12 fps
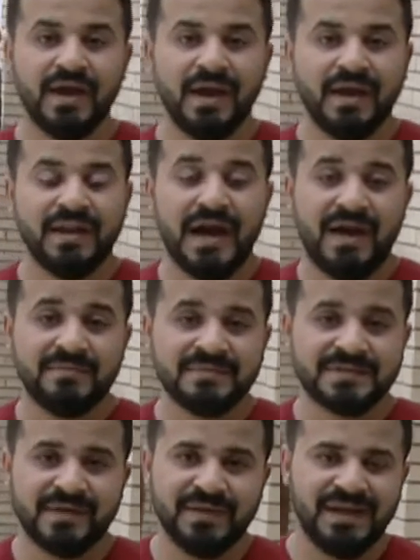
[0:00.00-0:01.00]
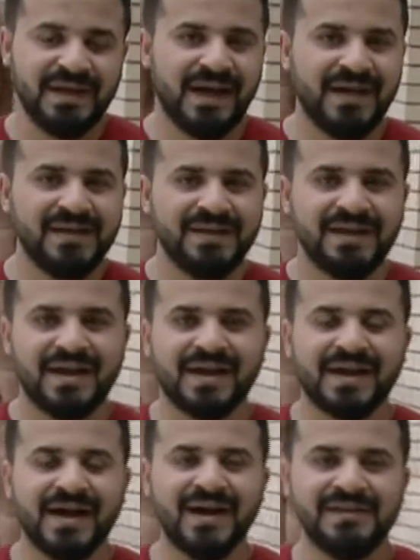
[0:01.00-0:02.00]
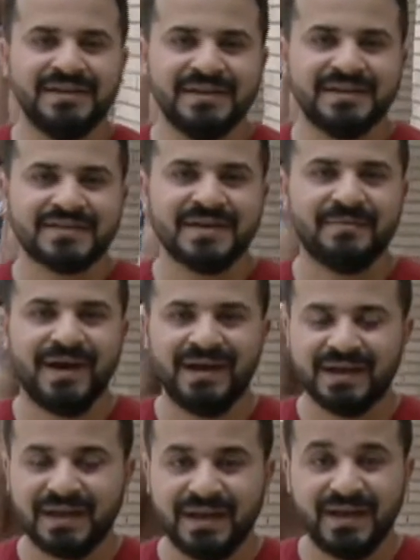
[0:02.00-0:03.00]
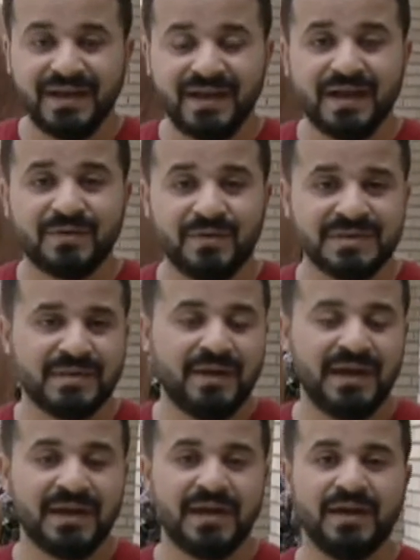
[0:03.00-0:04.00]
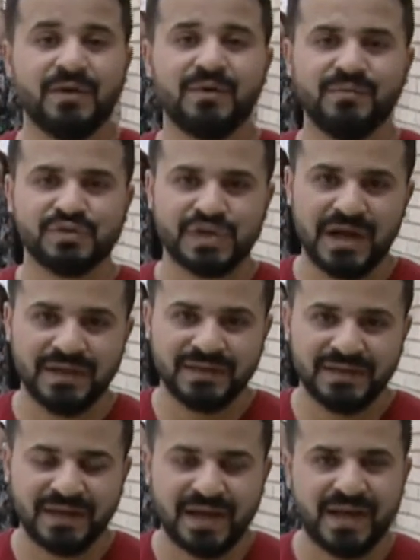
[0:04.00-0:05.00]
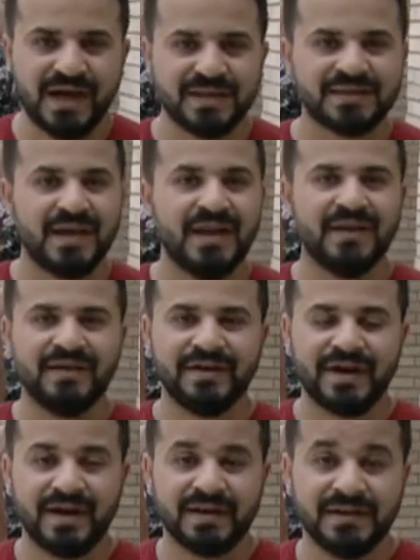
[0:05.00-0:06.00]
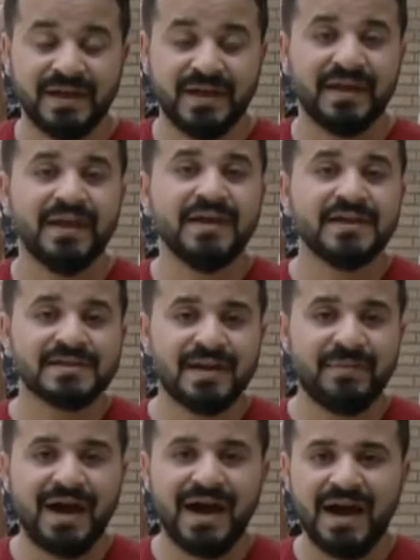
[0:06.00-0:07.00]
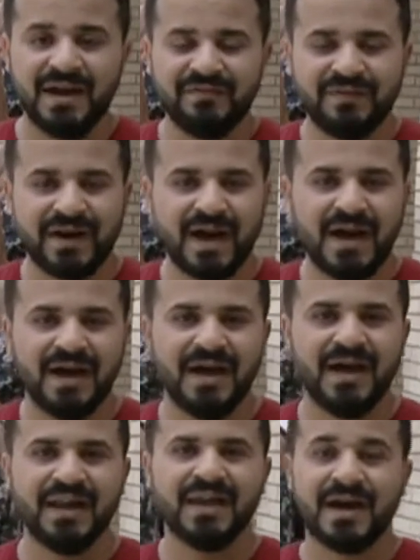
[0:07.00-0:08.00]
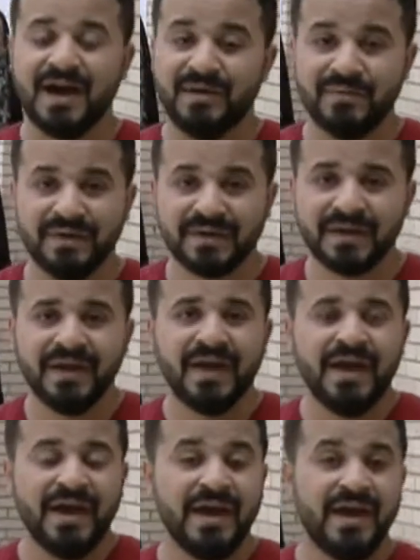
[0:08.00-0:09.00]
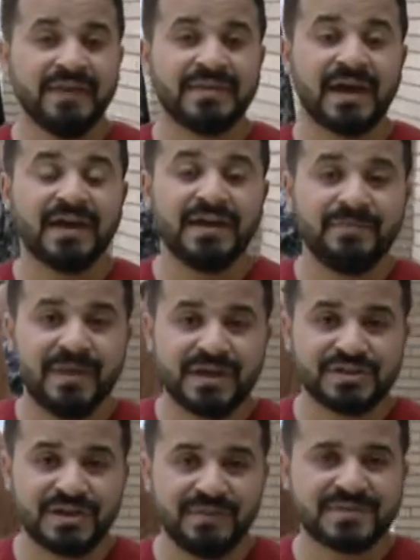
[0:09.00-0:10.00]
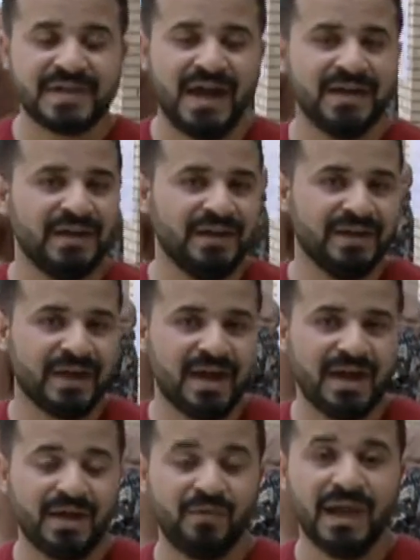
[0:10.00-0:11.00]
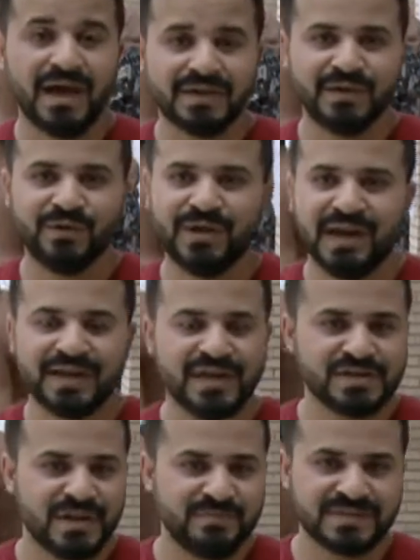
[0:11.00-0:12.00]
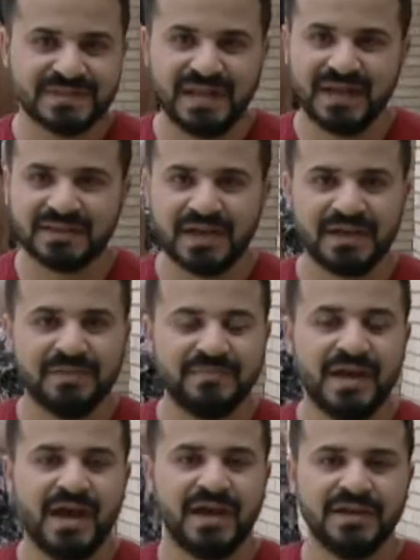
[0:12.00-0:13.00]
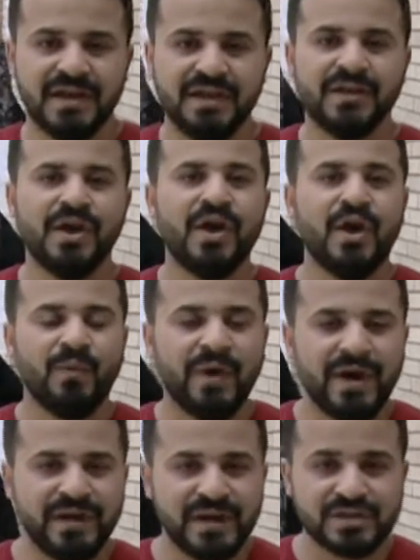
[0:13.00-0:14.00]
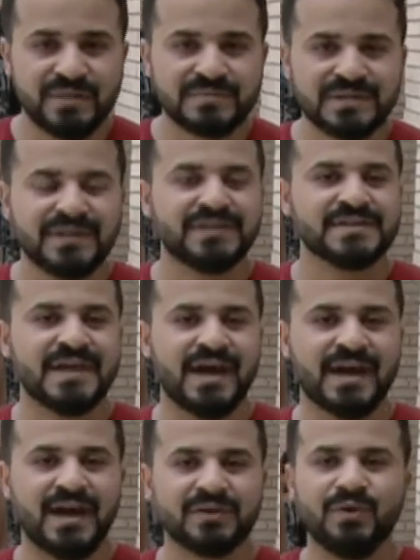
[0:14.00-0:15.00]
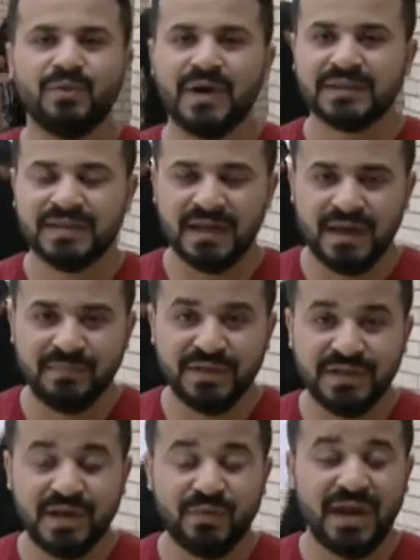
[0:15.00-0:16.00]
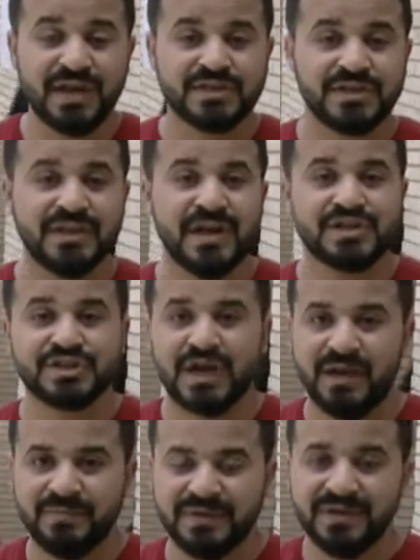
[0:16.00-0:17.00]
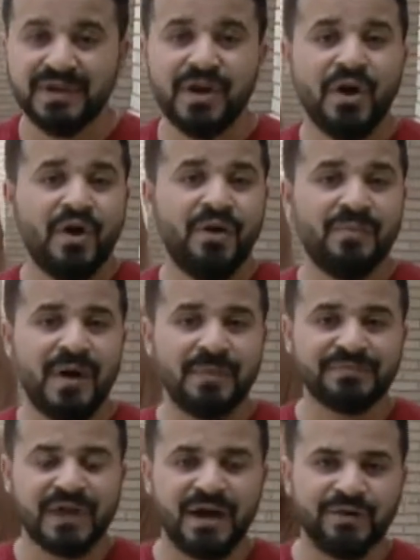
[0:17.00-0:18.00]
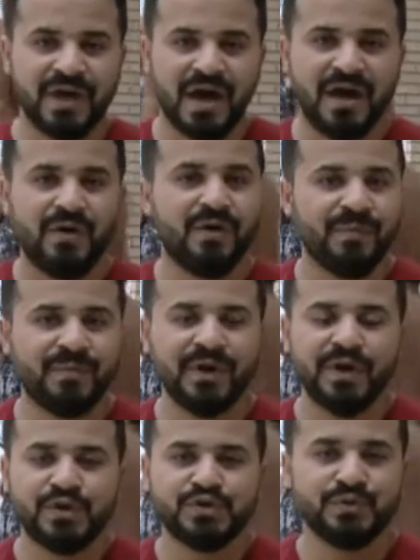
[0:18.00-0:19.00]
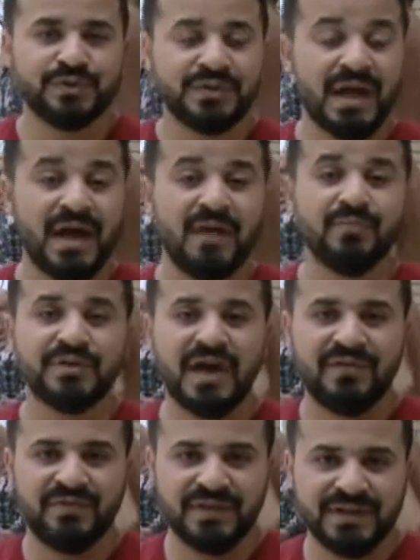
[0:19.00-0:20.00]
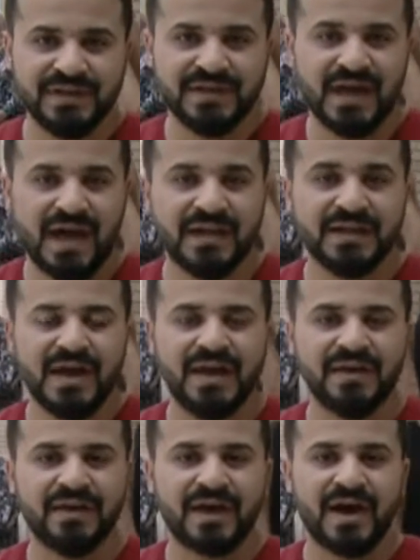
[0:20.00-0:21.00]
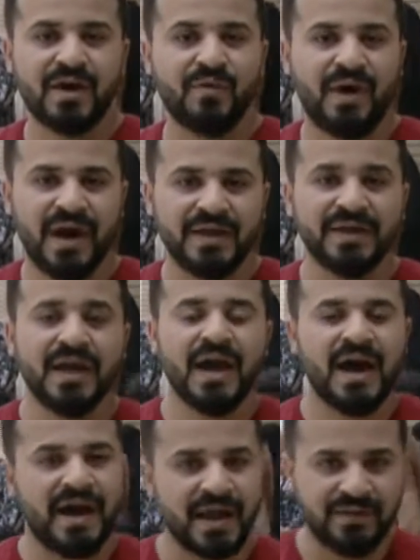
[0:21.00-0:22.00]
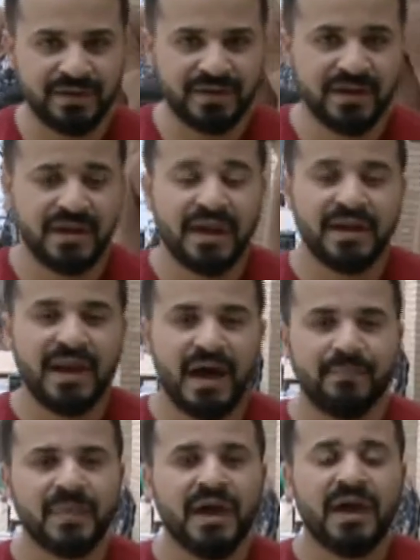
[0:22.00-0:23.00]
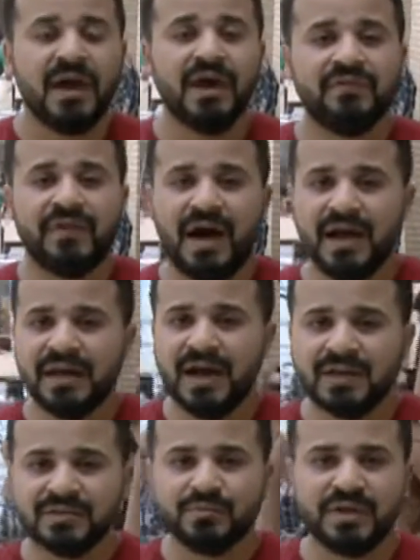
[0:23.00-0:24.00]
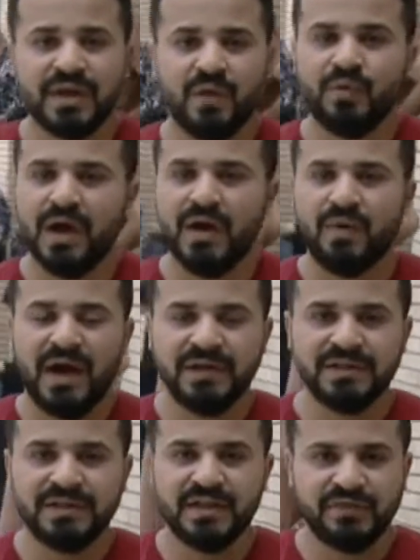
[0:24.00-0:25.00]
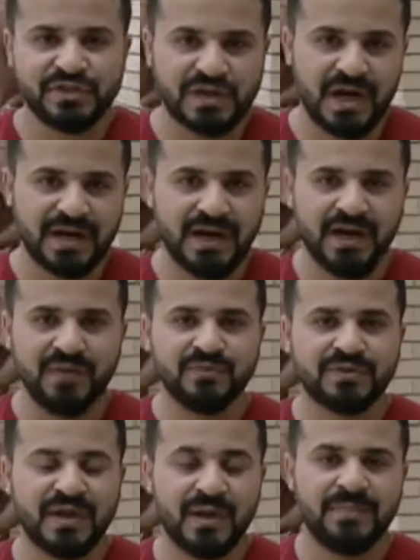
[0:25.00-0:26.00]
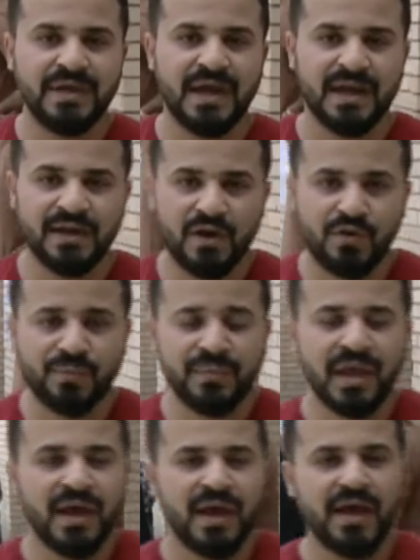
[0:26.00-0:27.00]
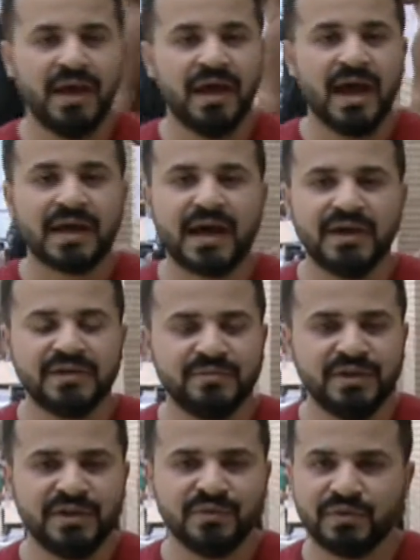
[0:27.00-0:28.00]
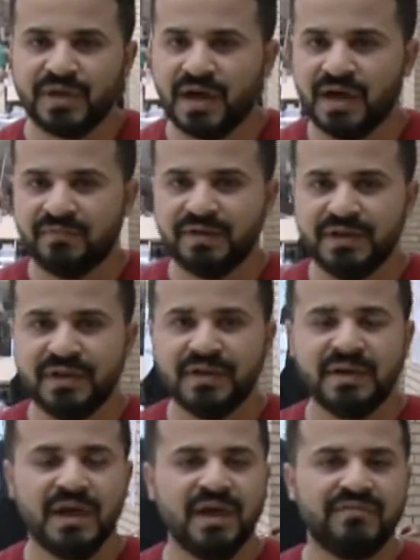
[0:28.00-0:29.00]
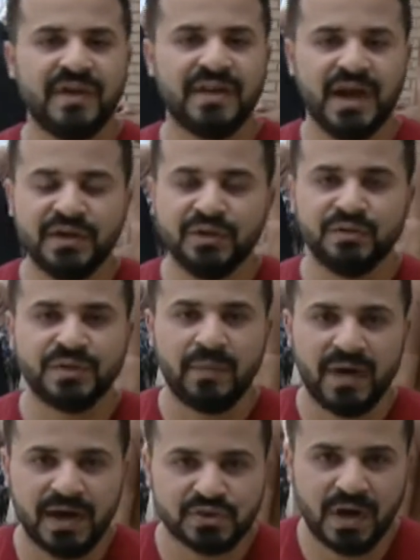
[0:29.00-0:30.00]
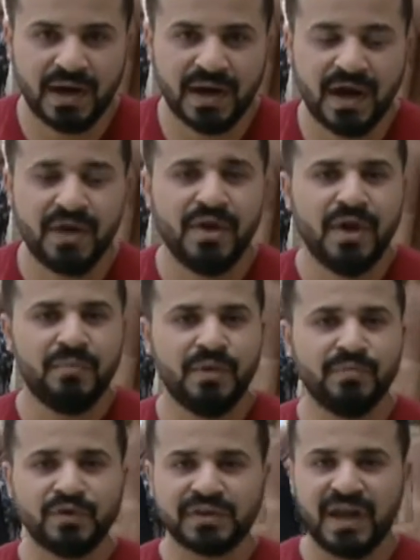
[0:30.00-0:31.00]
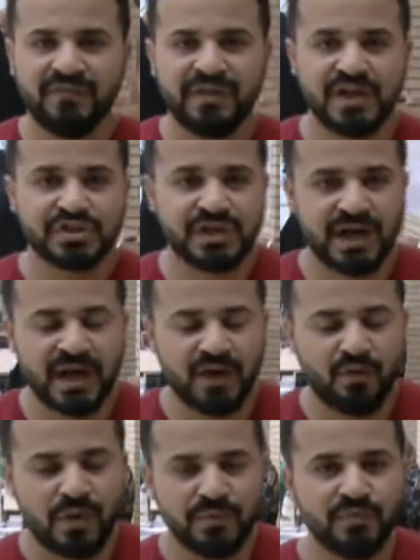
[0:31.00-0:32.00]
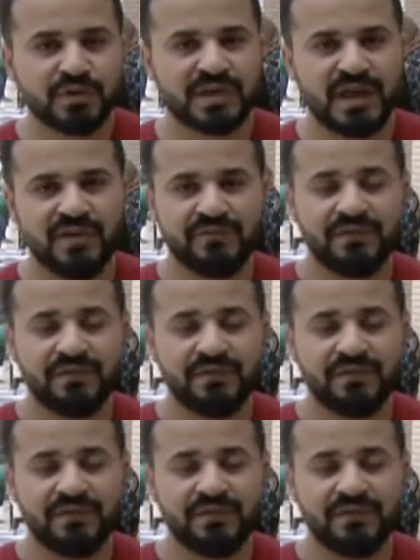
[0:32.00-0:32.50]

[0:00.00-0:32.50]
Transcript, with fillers: نعم زميلي علي الخالدي صباح الخير لك وصباح الخير لكل مشاهدي قناة العراقية صباح الفرح الغامر آه، تغيب الشمس عن العراق ولكن هنالك شمس لا تغيب نهائيا وهي شمس انتصارات قواتنا الأمنية والحشد الشعبي هم أبطالنا هم جنودنا المدافعين عن العراق وعن أراضيه نعم آه، فعاليات متنوعة وعديدة في شارع المتنبي اليوم آه، اكاديميين مثقفين آه، فنانين ادباء شعراء من مختلف الشرائح ومن مختلف